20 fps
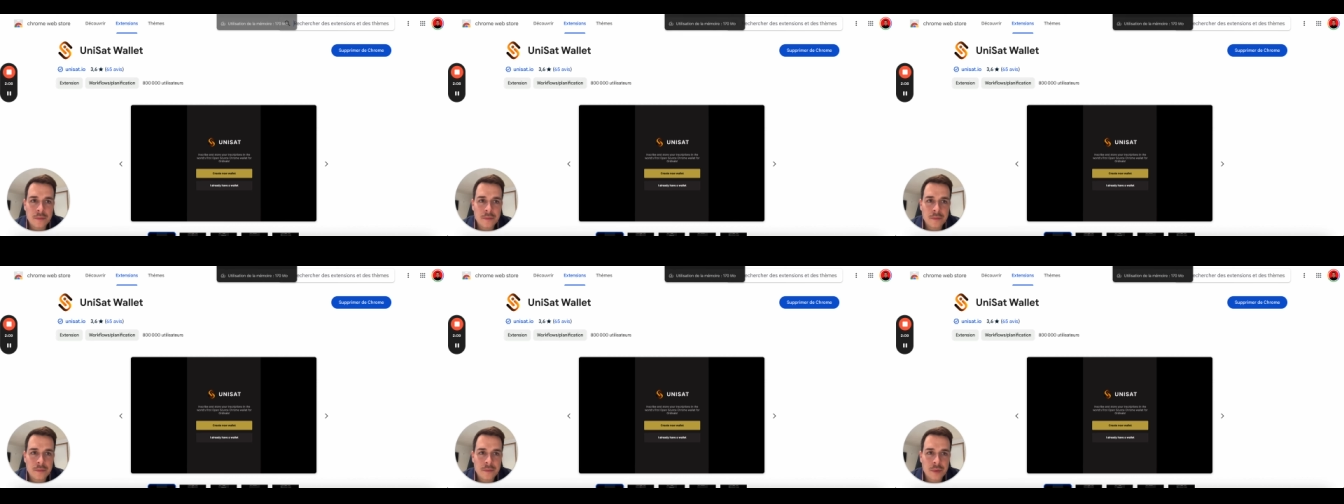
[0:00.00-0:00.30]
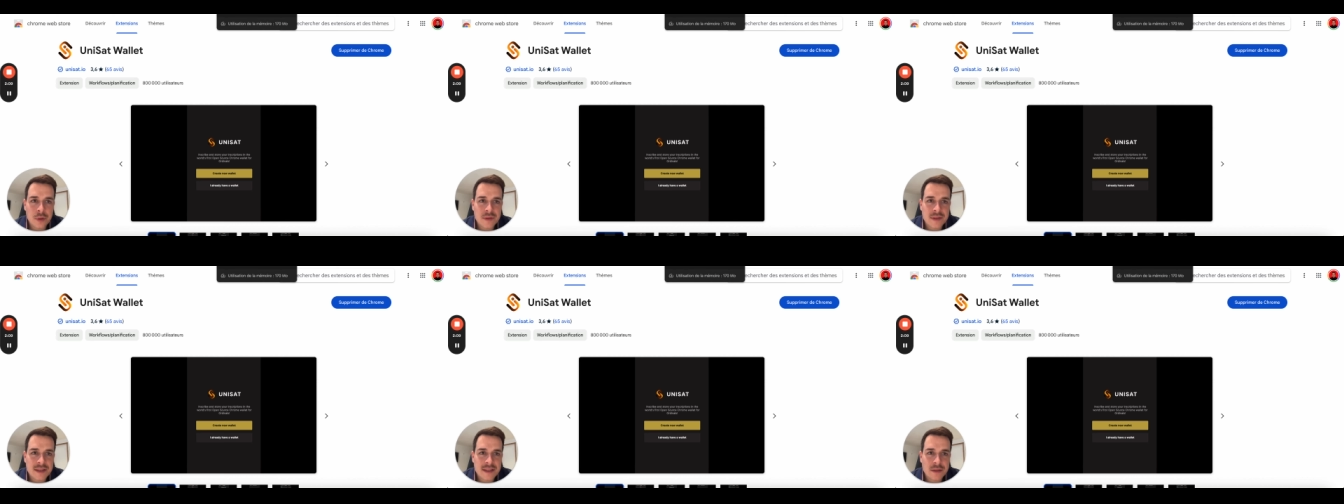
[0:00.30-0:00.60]

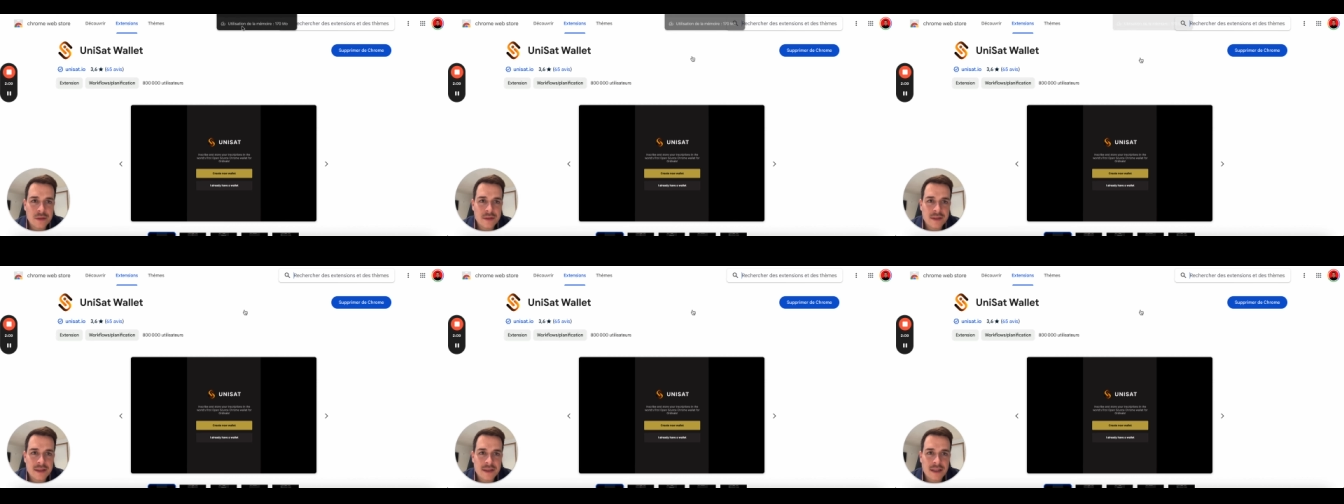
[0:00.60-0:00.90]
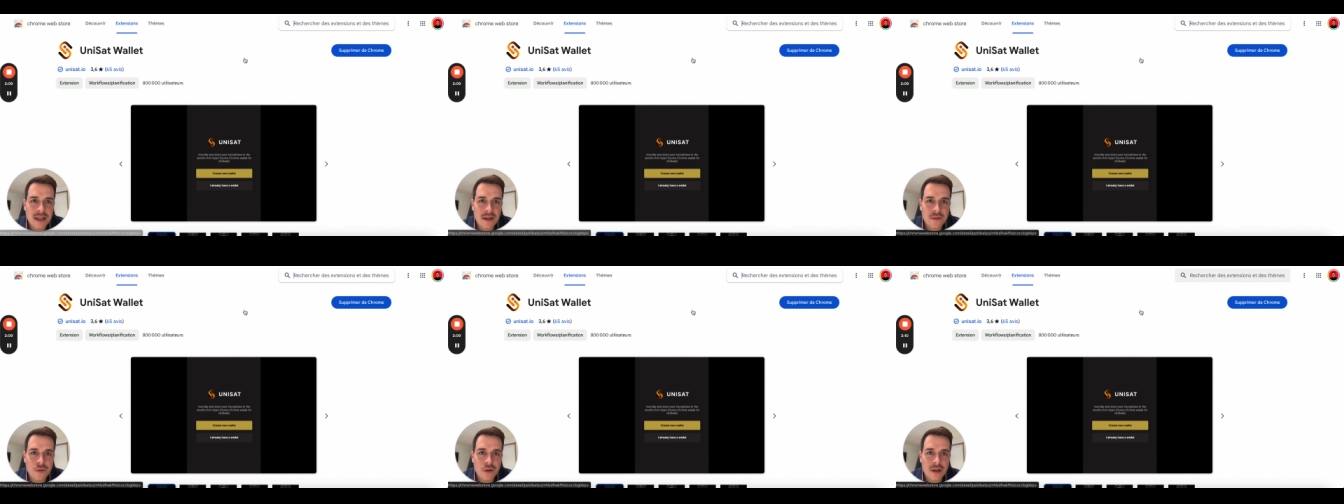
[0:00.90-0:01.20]
Pensez
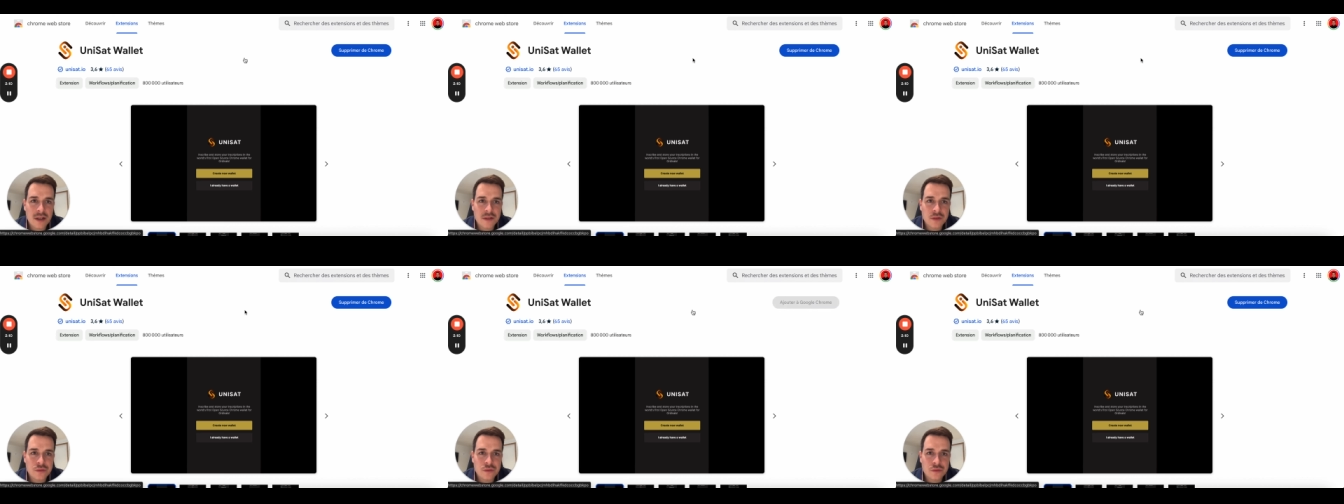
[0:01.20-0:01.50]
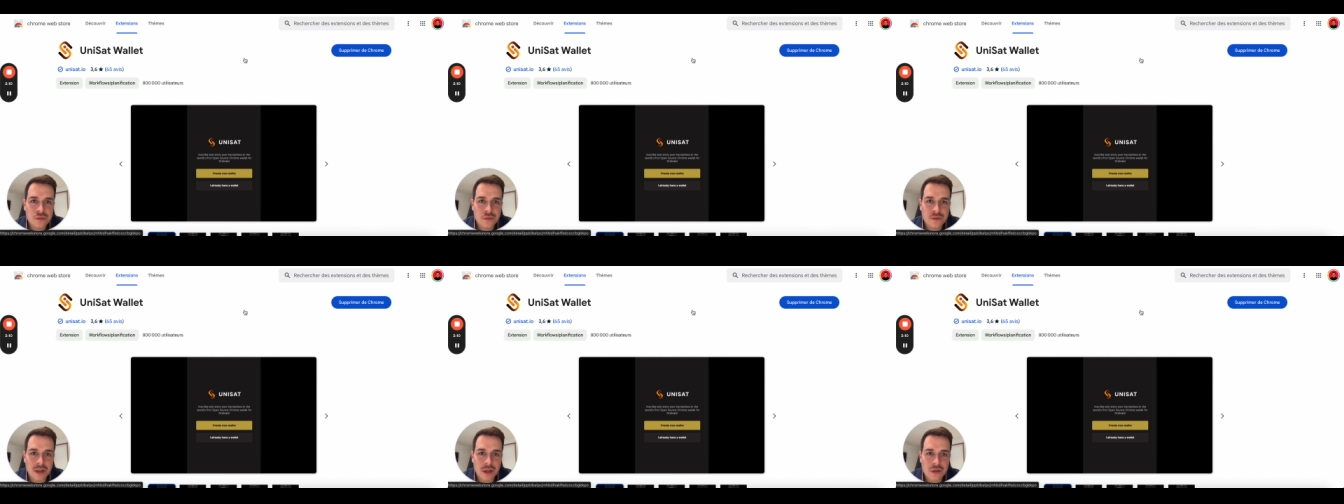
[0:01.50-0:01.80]
aussi à avoir un
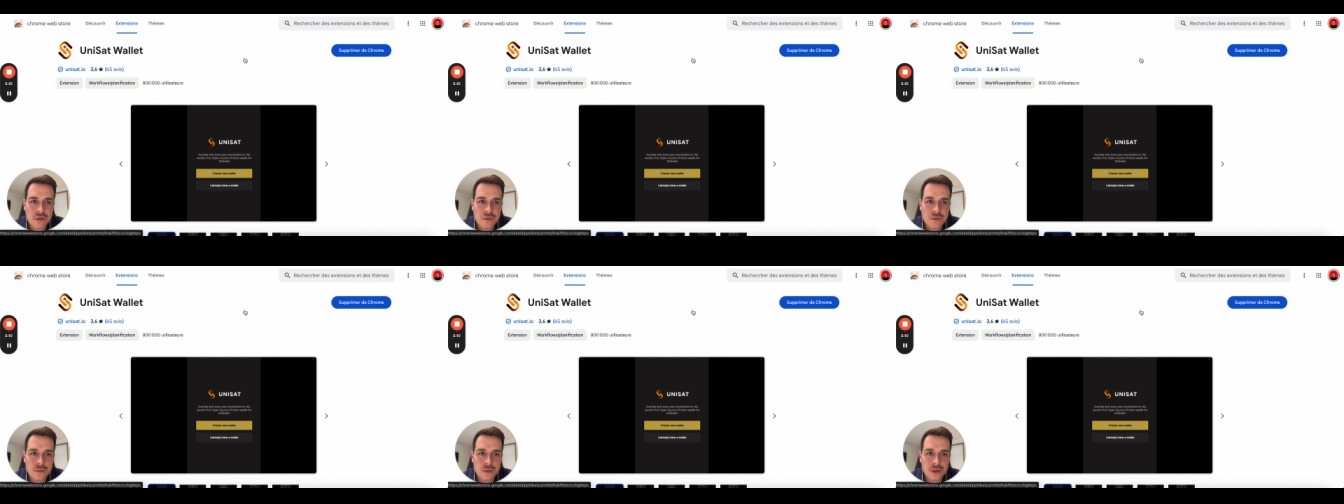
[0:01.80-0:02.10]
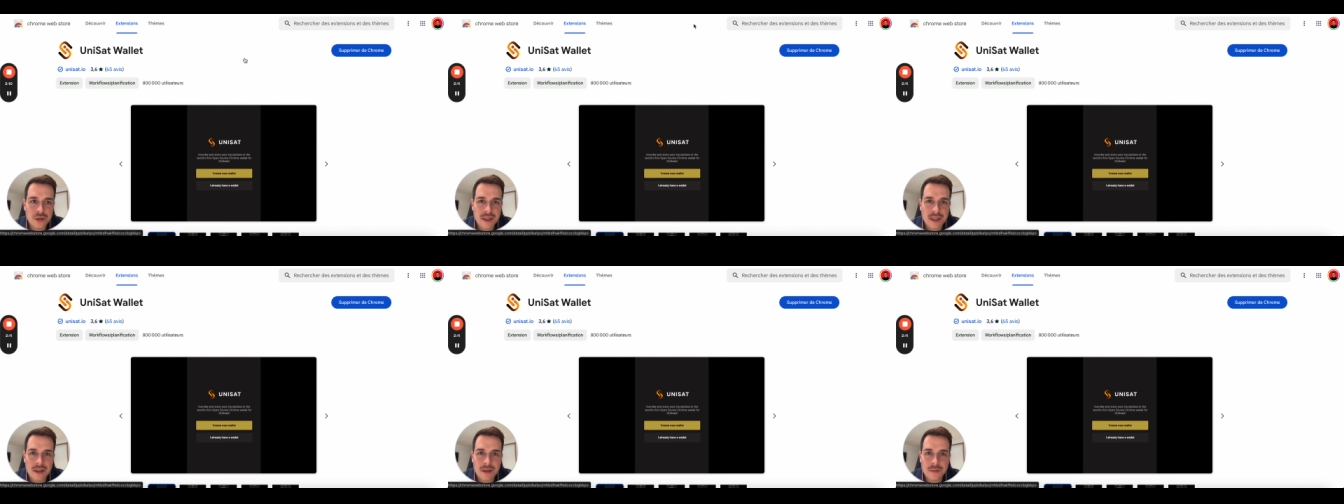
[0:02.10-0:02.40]
sous-compte. Alors je vous
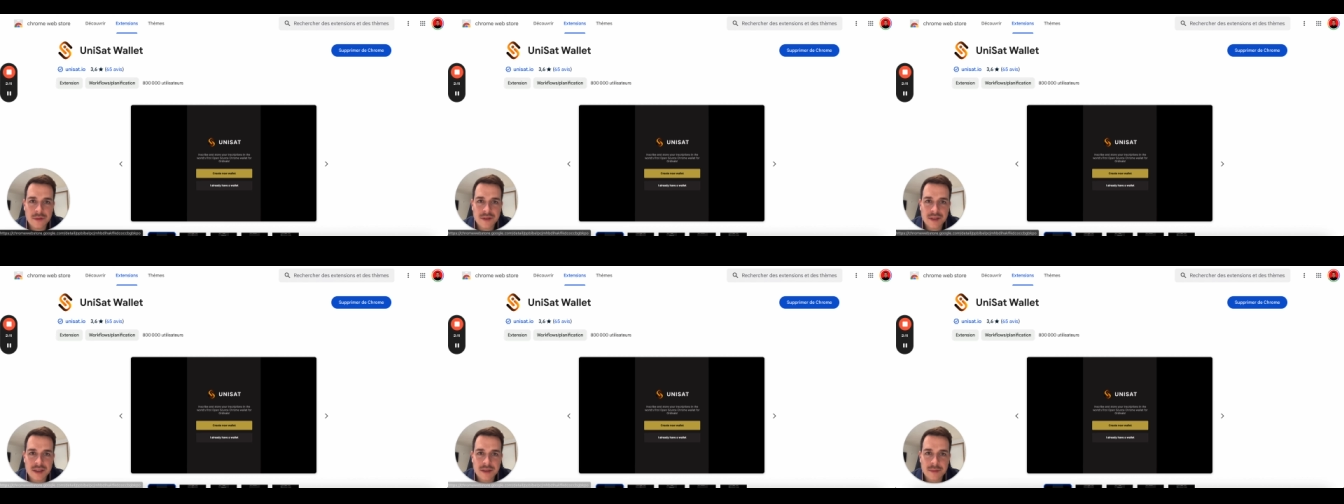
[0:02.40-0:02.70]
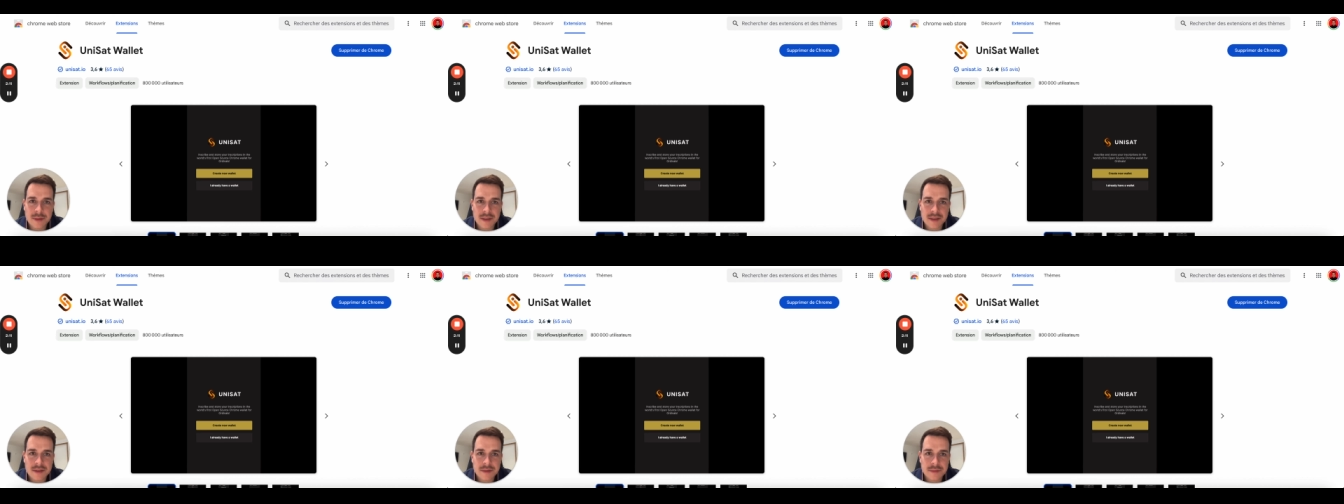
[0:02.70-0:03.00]
montrerai comment ça se
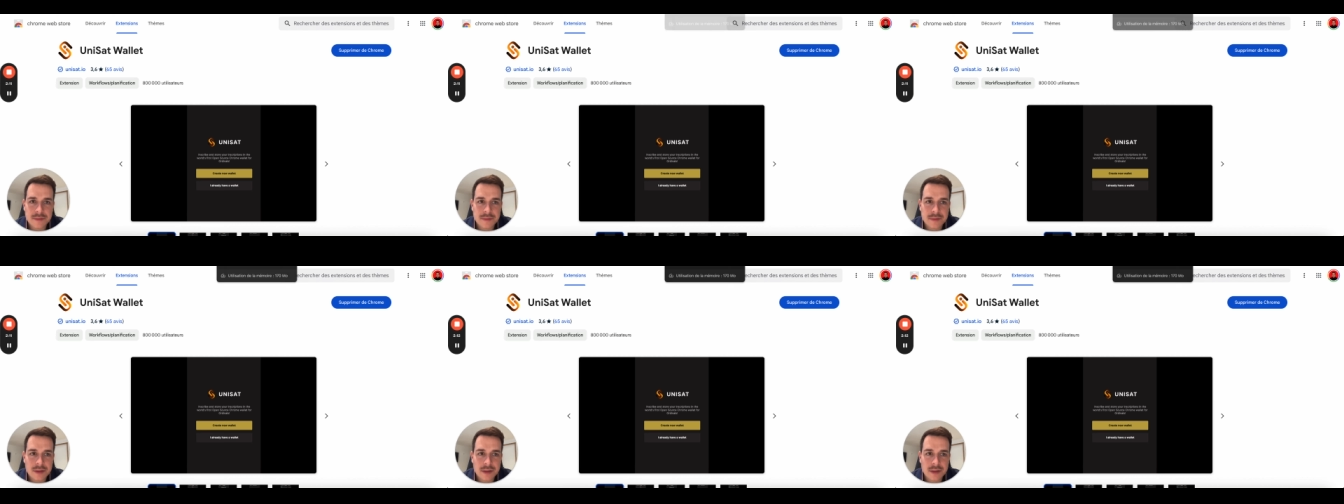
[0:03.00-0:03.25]
passe.